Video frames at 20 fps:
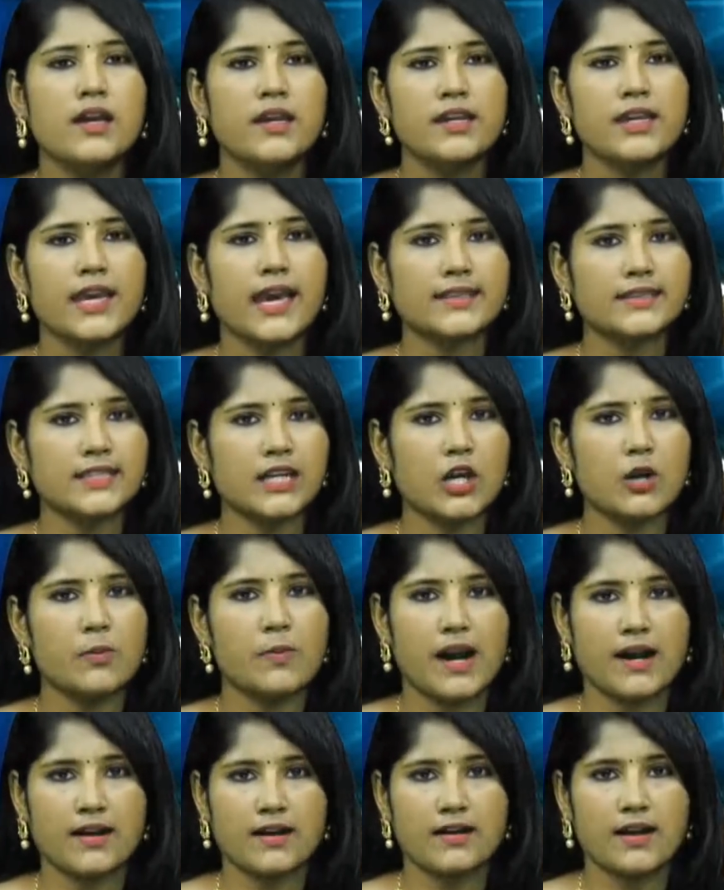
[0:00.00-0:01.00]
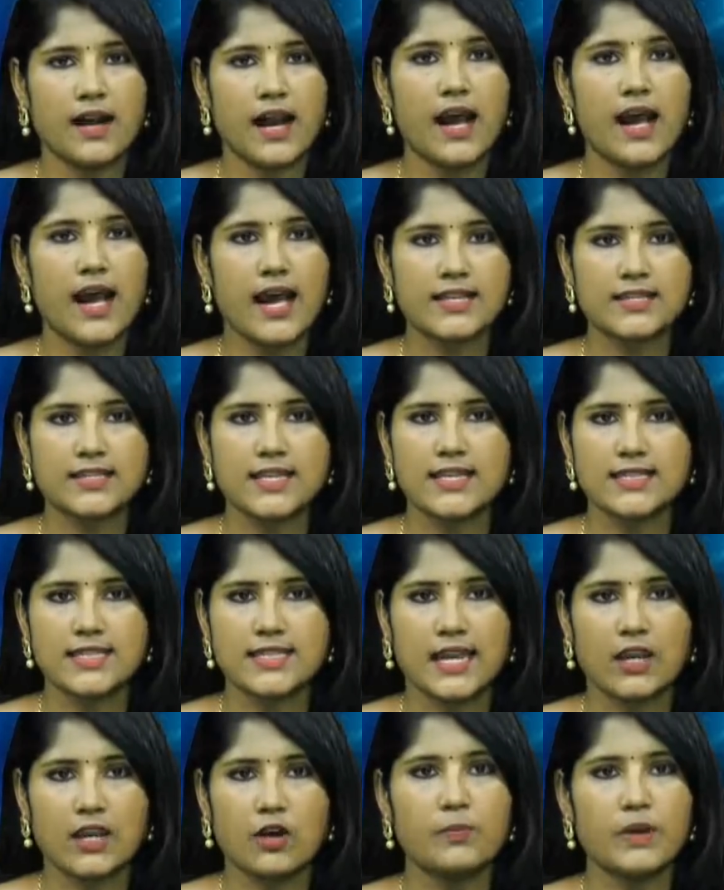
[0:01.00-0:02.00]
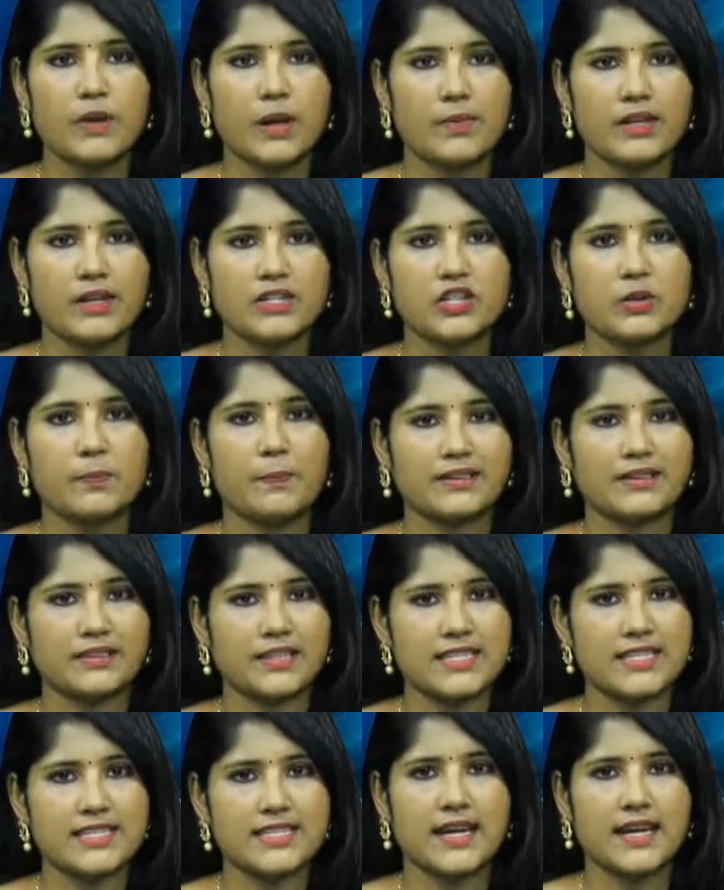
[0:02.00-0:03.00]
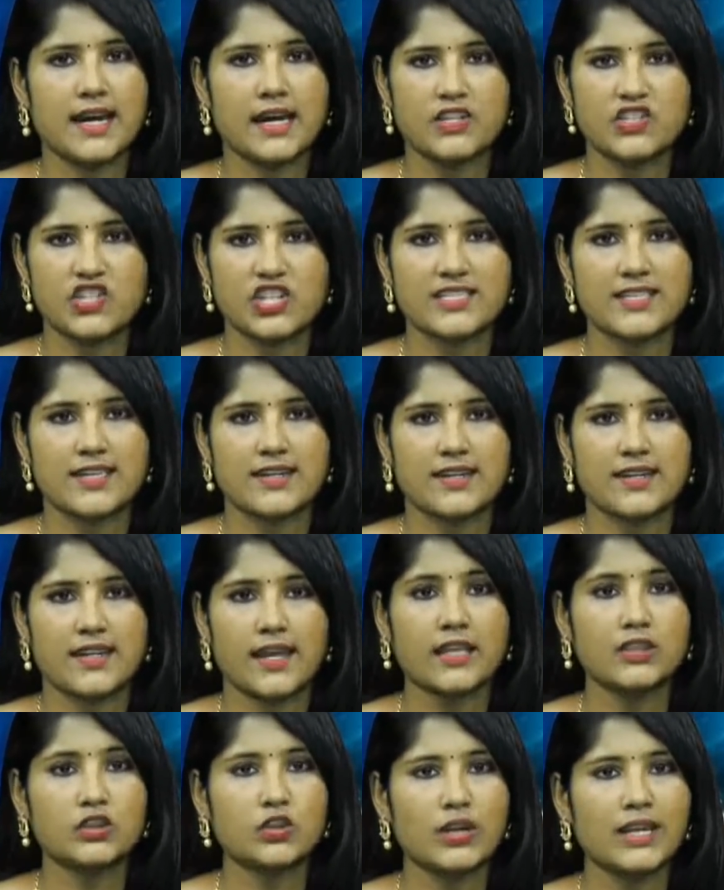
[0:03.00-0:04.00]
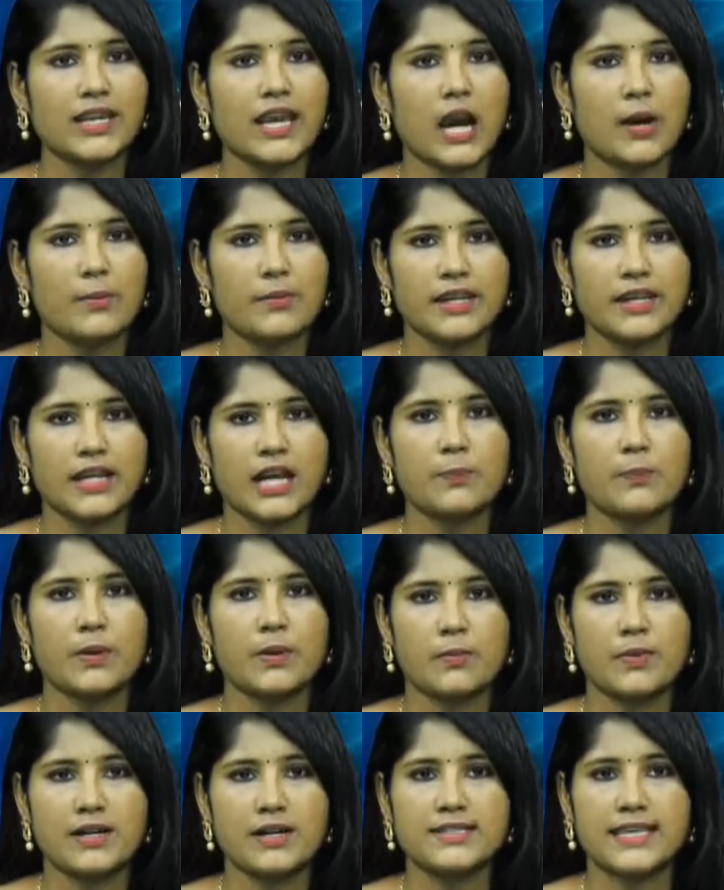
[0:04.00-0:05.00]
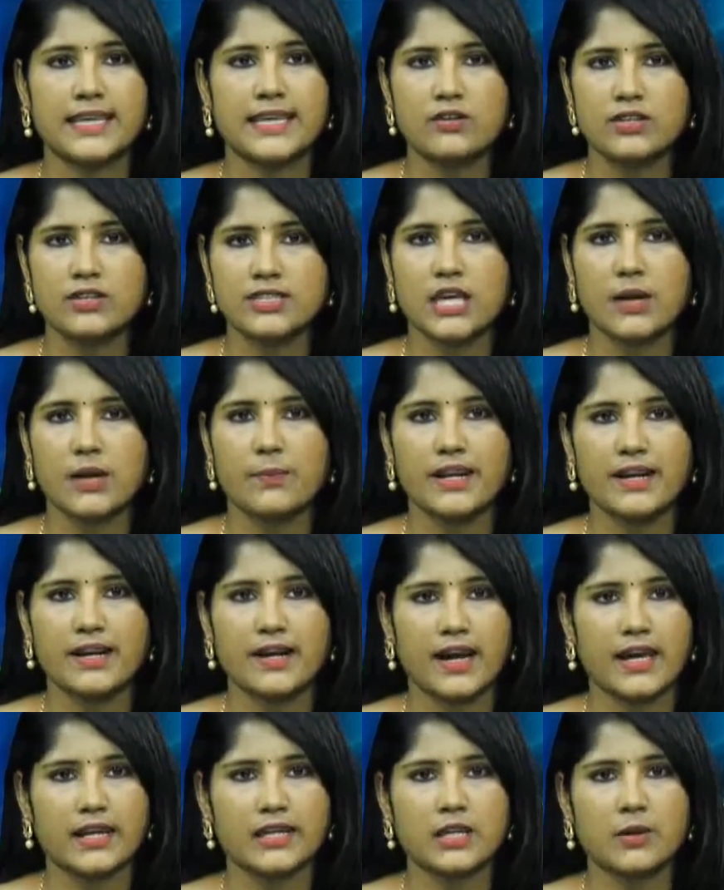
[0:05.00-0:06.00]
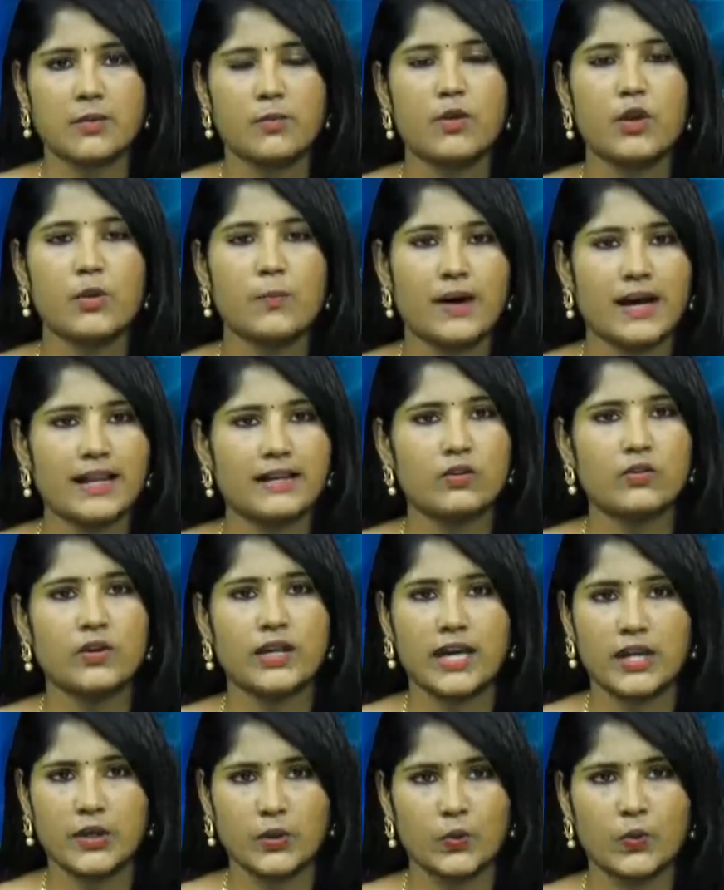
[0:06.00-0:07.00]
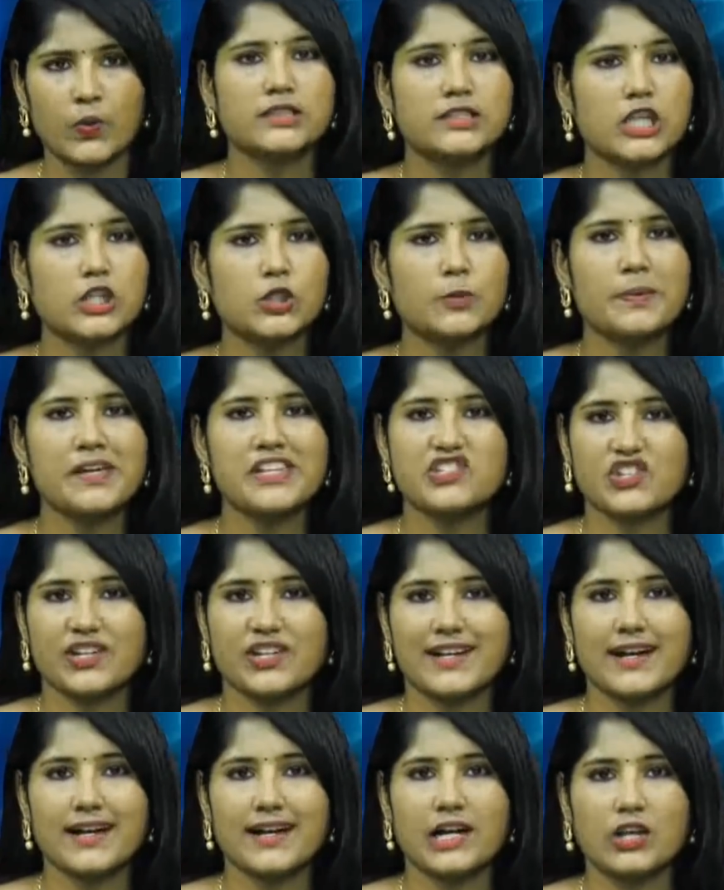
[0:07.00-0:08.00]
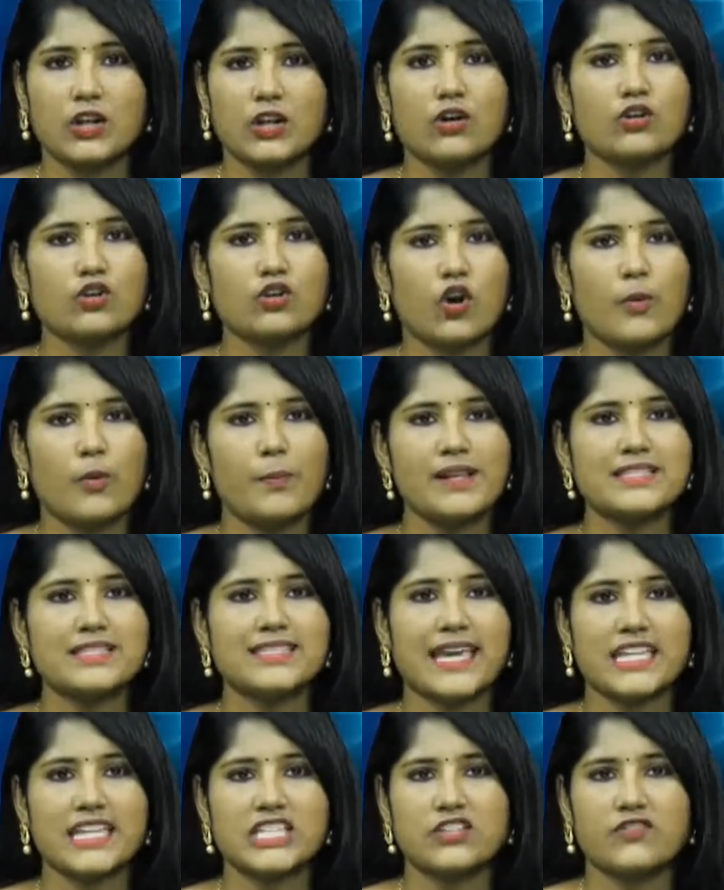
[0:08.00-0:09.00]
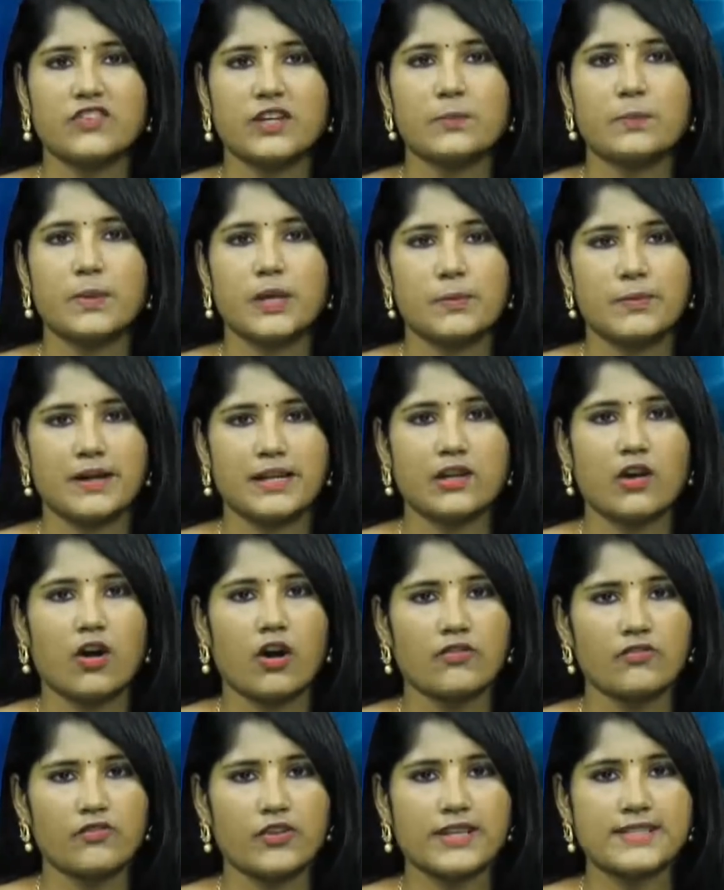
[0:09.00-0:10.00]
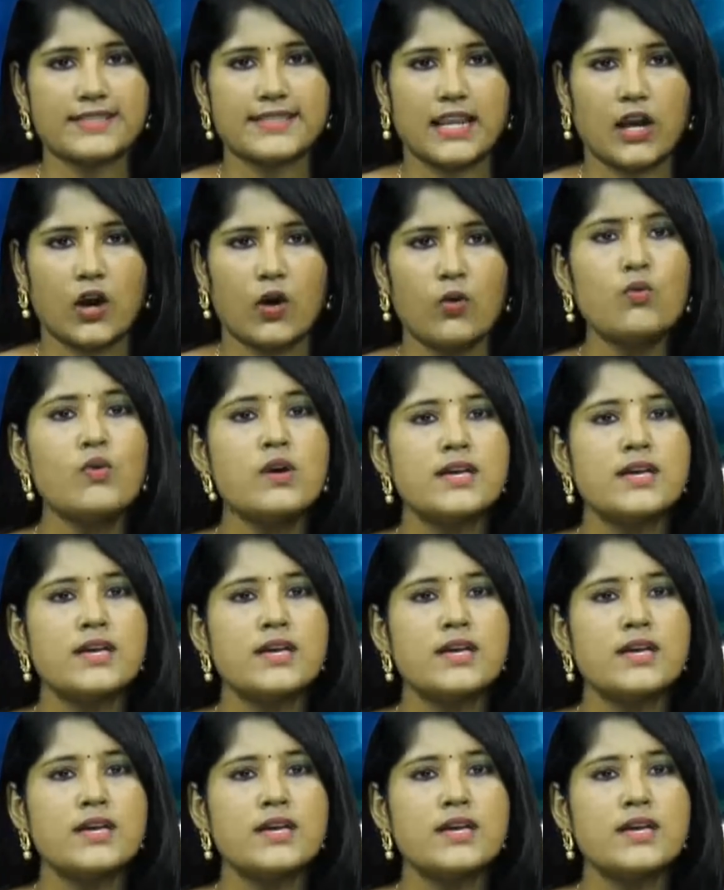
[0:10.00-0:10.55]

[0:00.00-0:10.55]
ఈ యాత్రలో భాగంగా అట్లాంటాలో బ్రహ్మర్షి పత్రిజీ గారిచే జరిగిన తొలి అమెరికా పిరమిడ్ శంకుస్థాపన కార్యక్రమంలో పాల్గొన్నారు తదుపరి చికాగోలో గ్లోబల్ సైంటిఫిక్ పిరమిడ్ కాన్ఫరెన్స్ లో